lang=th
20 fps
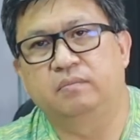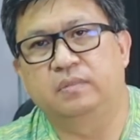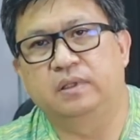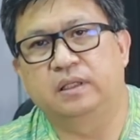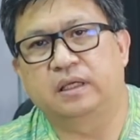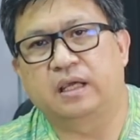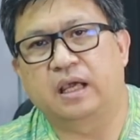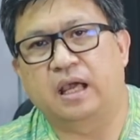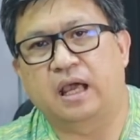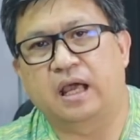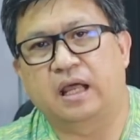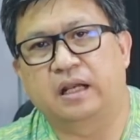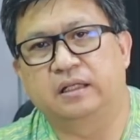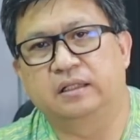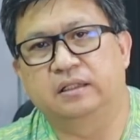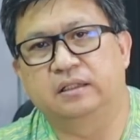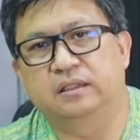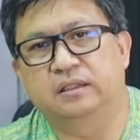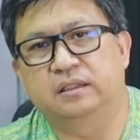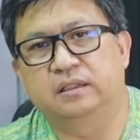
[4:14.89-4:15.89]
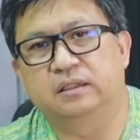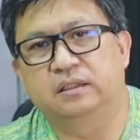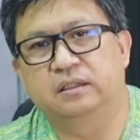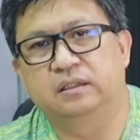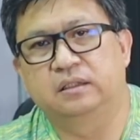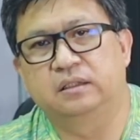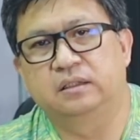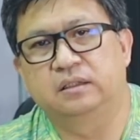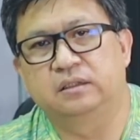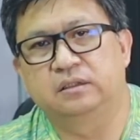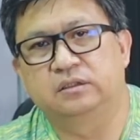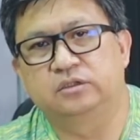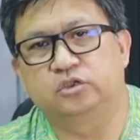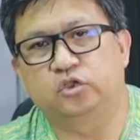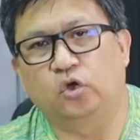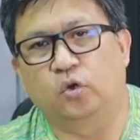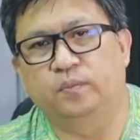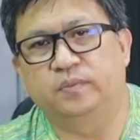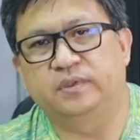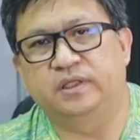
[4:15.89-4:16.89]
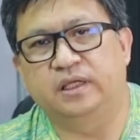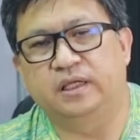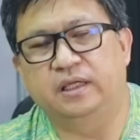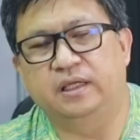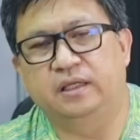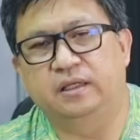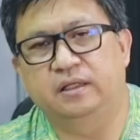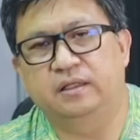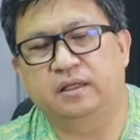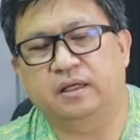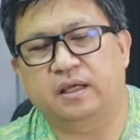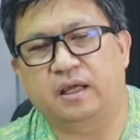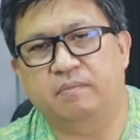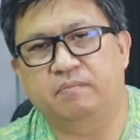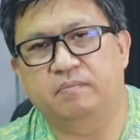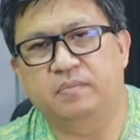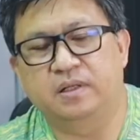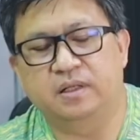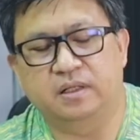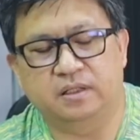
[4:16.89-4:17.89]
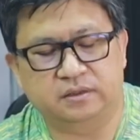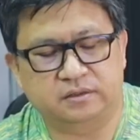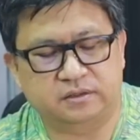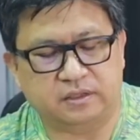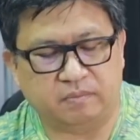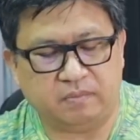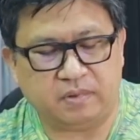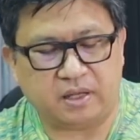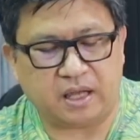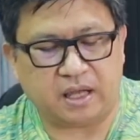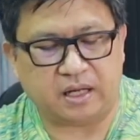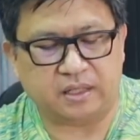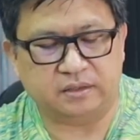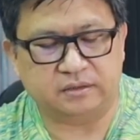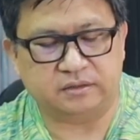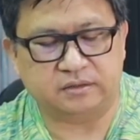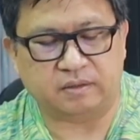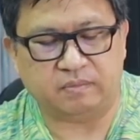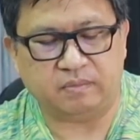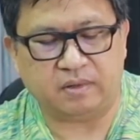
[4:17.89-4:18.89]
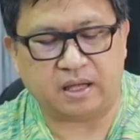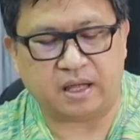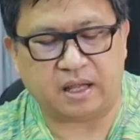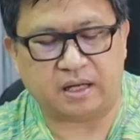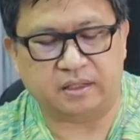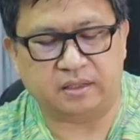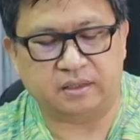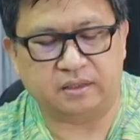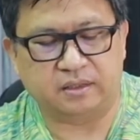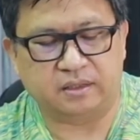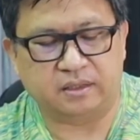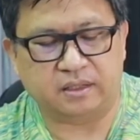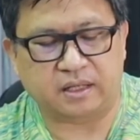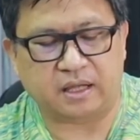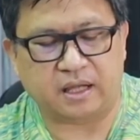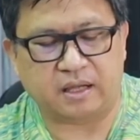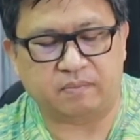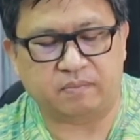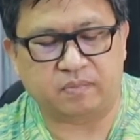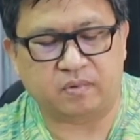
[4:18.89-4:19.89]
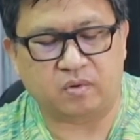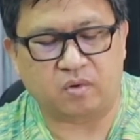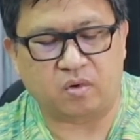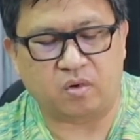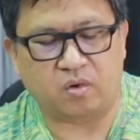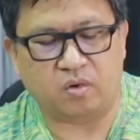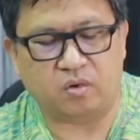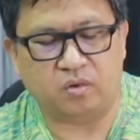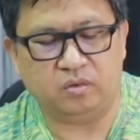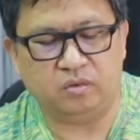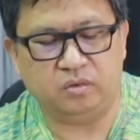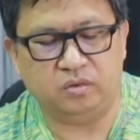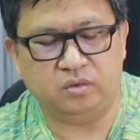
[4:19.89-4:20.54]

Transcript: มีการโจมตีนะครับเมืองสำคัญสำคัญนะครับของ